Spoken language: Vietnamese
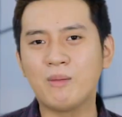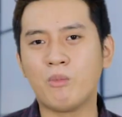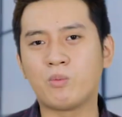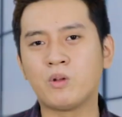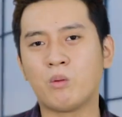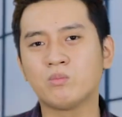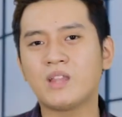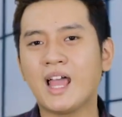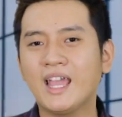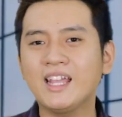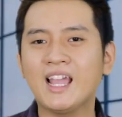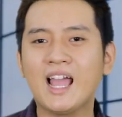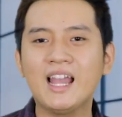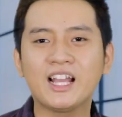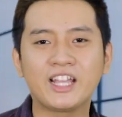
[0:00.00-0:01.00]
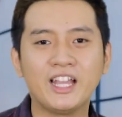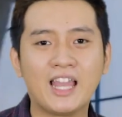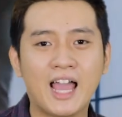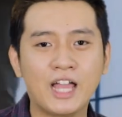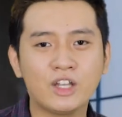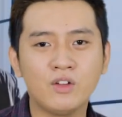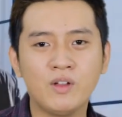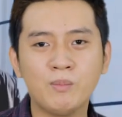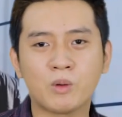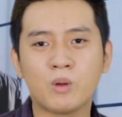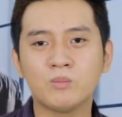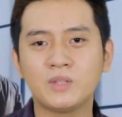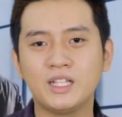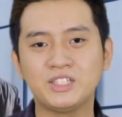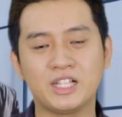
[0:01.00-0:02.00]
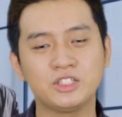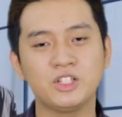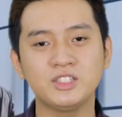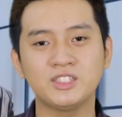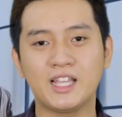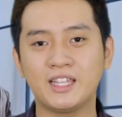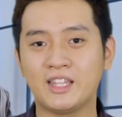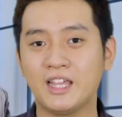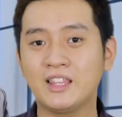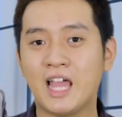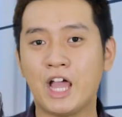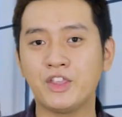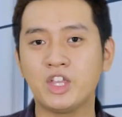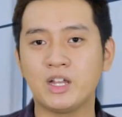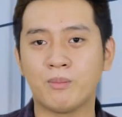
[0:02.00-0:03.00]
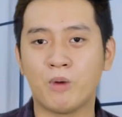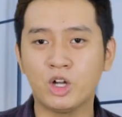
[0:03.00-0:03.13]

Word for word: là một động thái khá là kỳ lạ đối với một công ty sản xuất xe thể thao như là